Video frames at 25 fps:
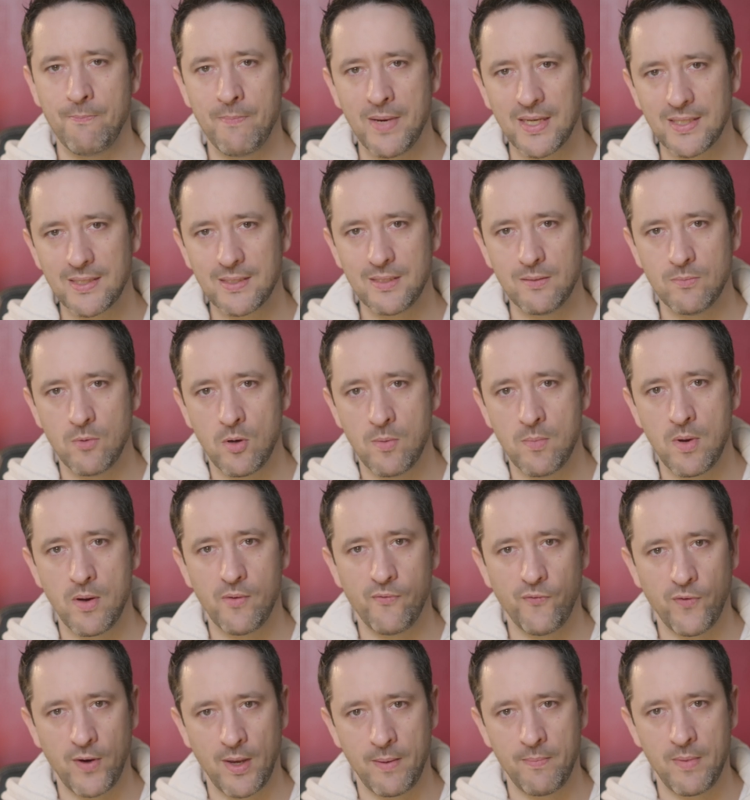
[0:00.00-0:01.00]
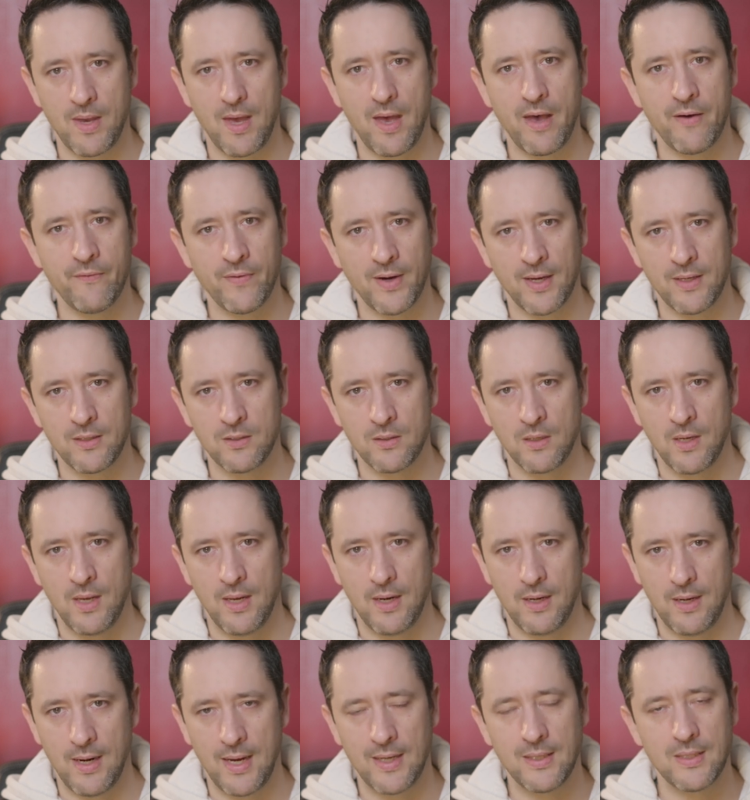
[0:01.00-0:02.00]
le maximum frame average
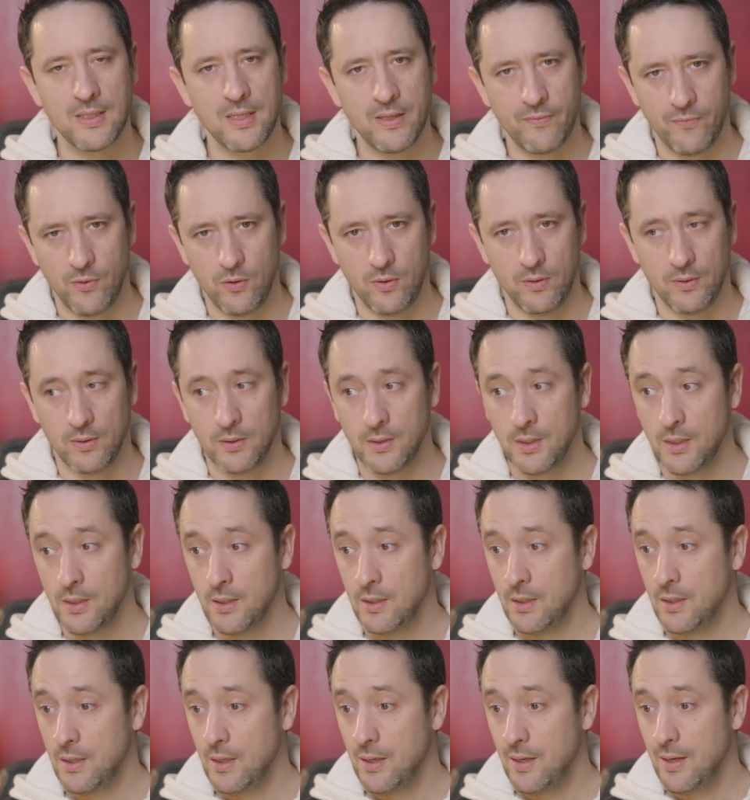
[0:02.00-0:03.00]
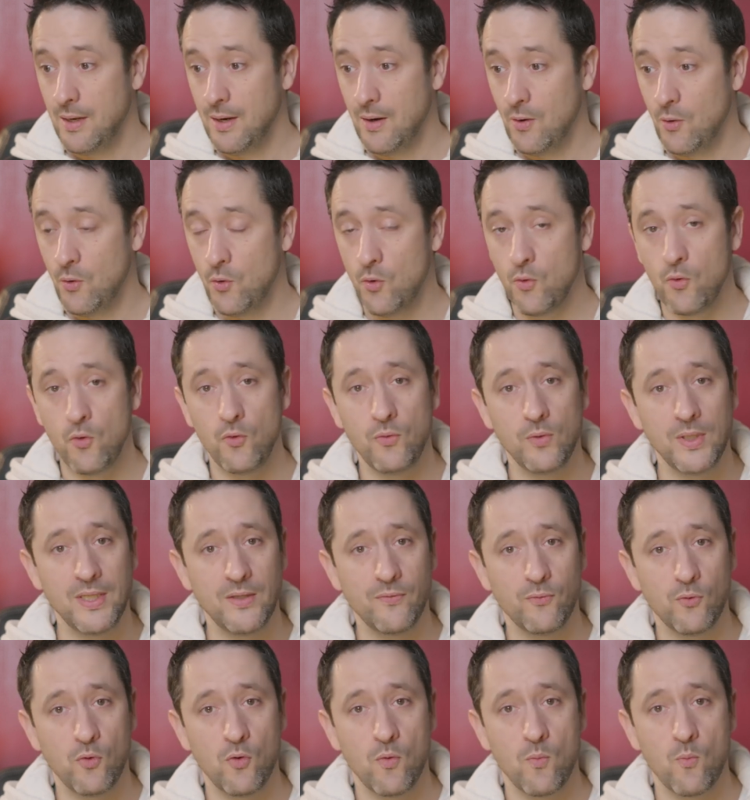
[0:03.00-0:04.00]
light level, le
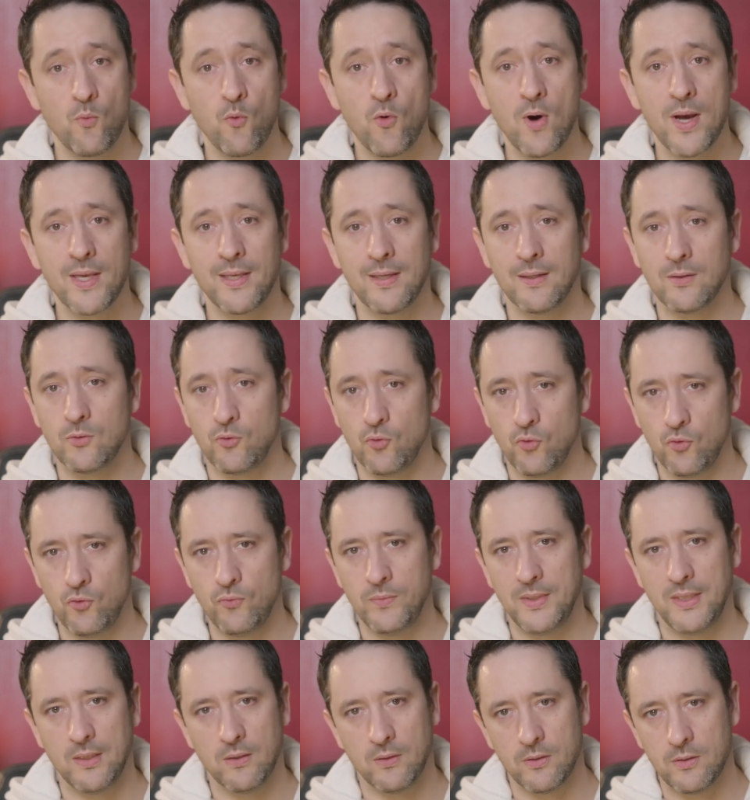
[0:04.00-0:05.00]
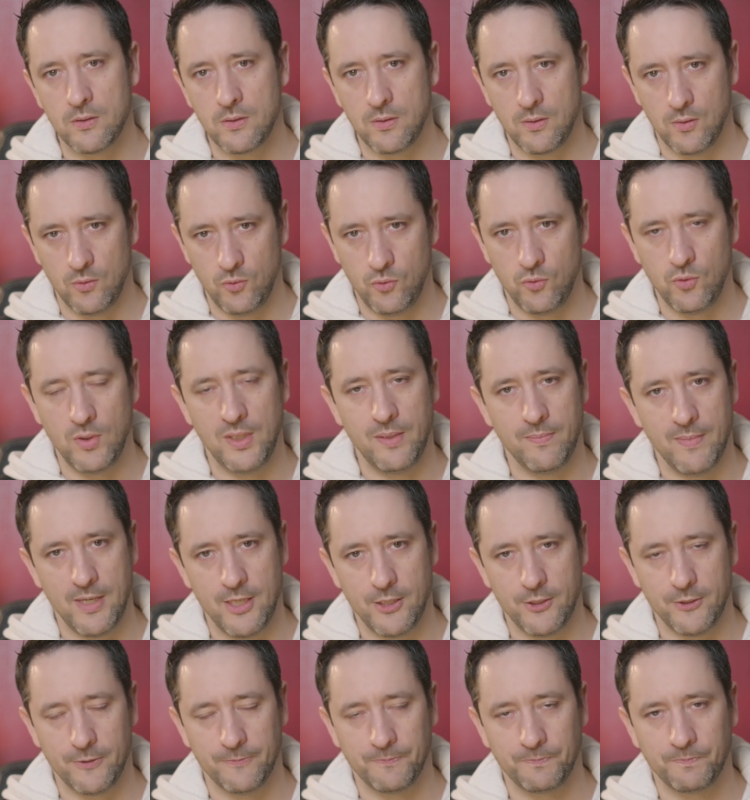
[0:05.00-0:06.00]
niveau moyen de luminance de
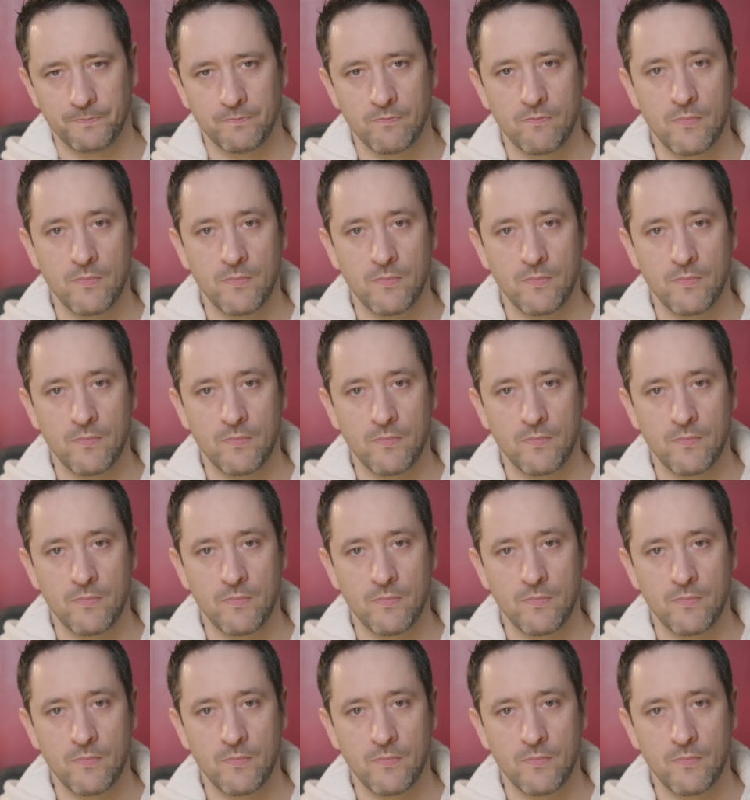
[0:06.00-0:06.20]
l'image.